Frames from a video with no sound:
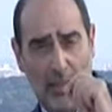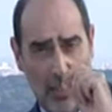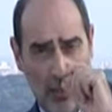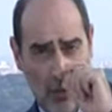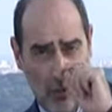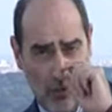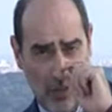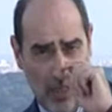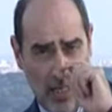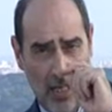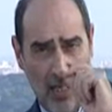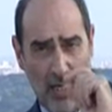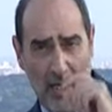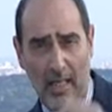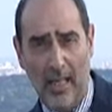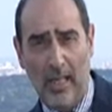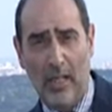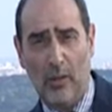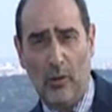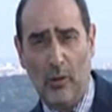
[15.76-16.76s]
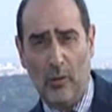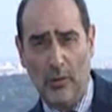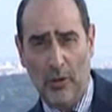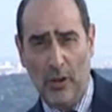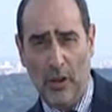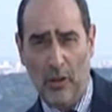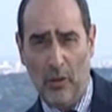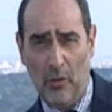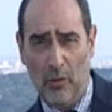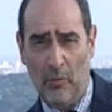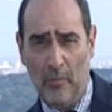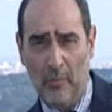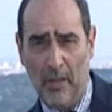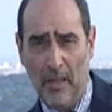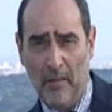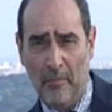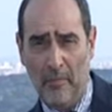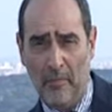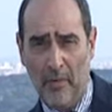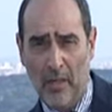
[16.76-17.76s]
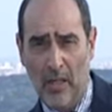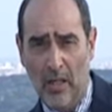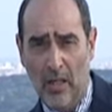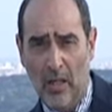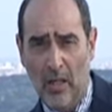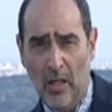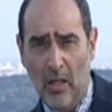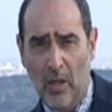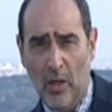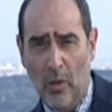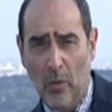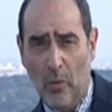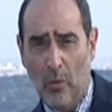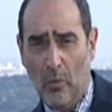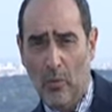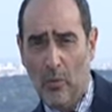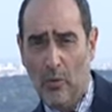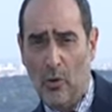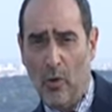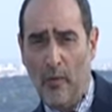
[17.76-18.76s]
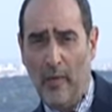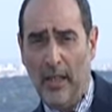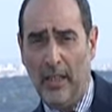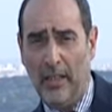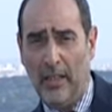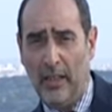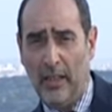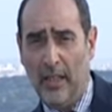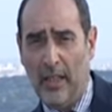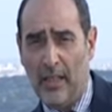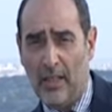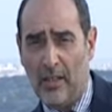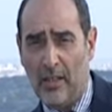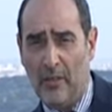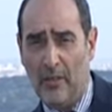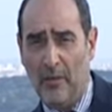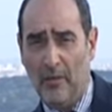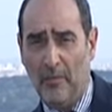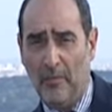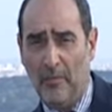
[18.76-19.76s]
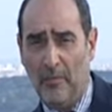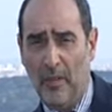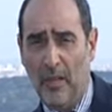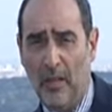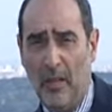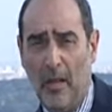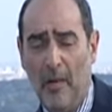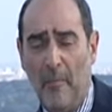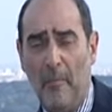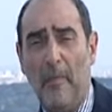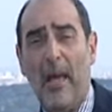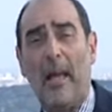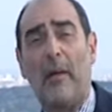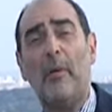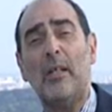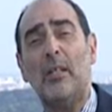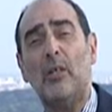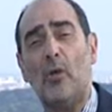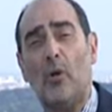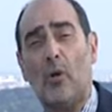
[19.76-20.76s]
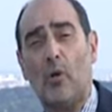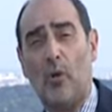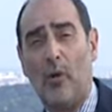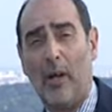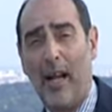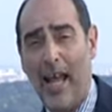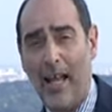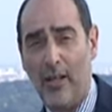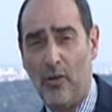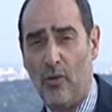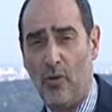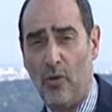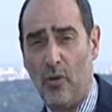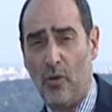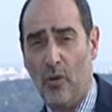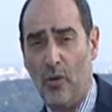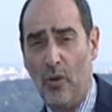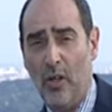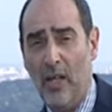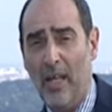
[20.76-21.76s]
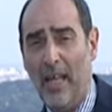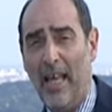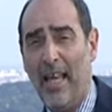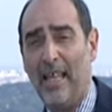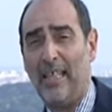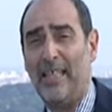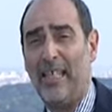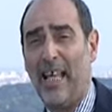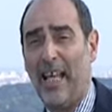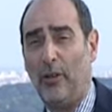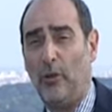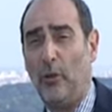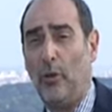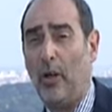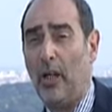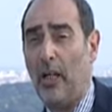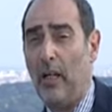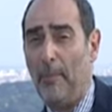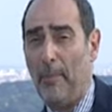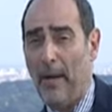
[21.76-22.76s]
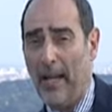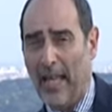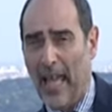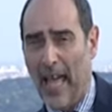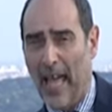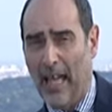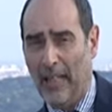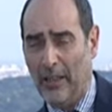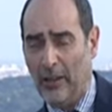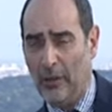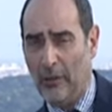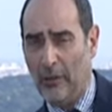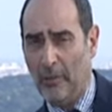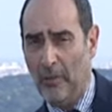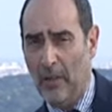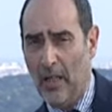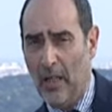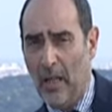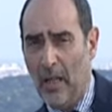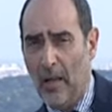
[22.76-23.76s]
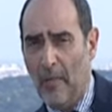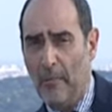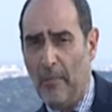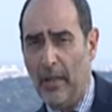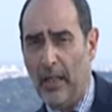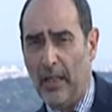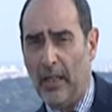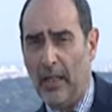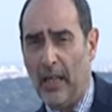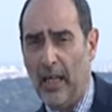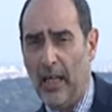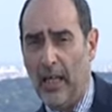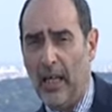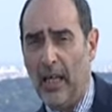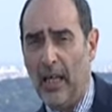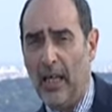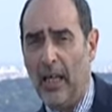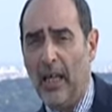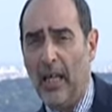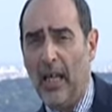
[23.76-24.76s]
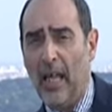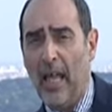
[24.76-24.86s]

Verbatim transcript: dell'hotel Lilton di Roma un giovane tedesco. Beh, questo coraggio è stato ripagato perché